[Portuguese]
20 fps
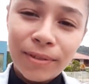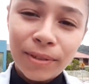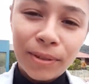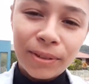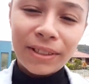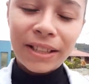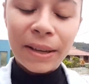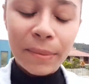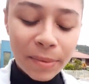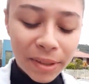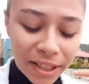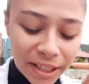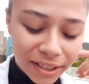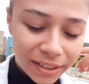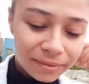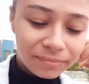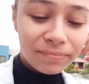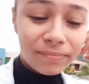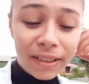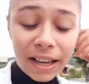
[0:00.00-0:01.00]
voltar
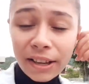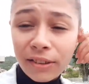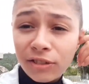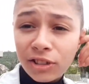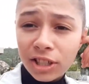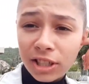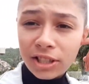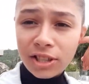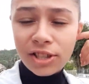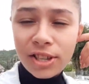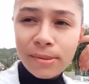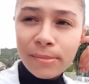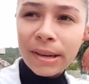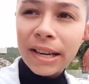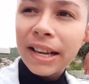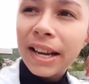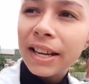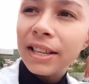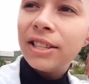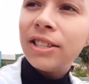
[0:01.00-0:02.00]
amanhã. Aí eu já deixei
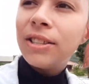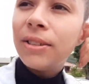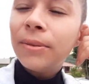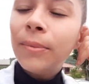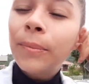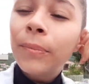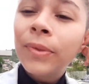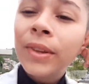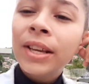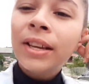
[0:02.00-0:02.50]
marcadinha